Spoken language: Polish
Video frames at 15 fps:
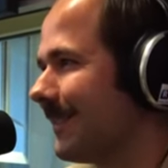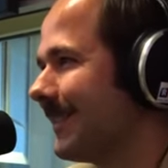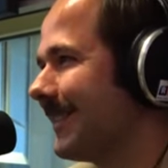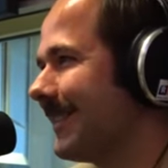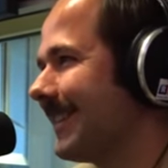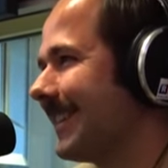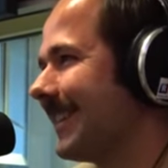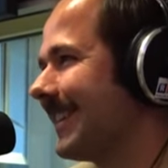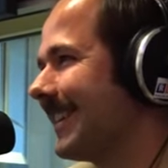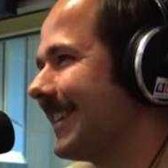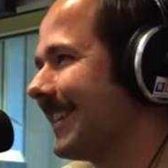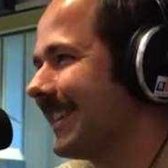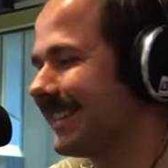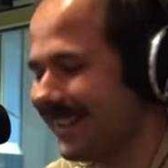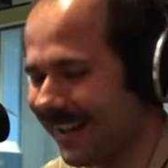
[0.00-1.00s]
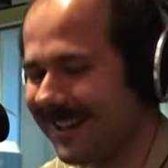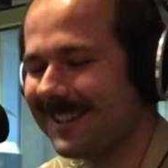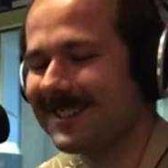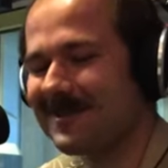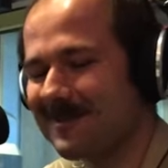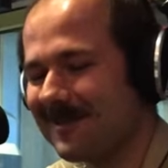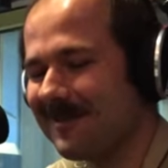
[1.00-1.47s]
Śpiewacie?
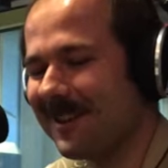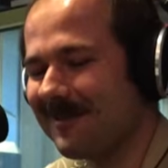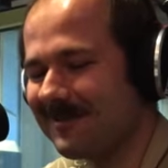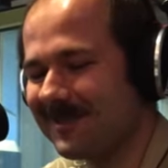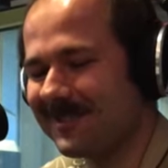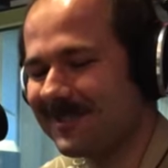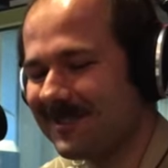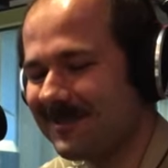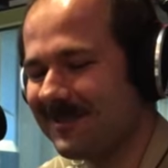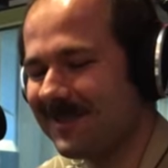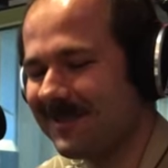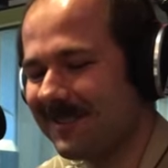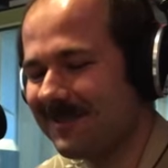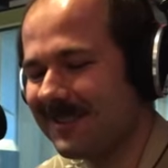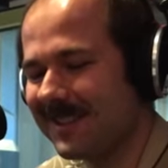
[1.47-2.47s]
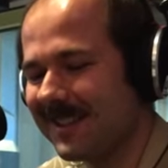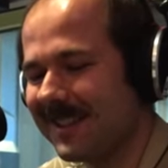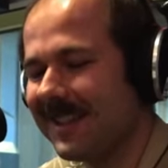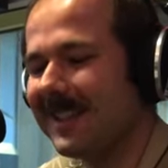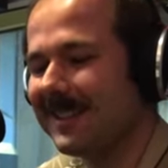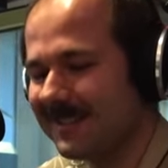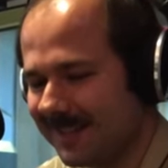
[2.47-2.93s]
Tak, śpiewamy. Twoje
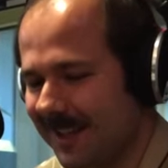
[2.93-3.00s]
piosenki? No.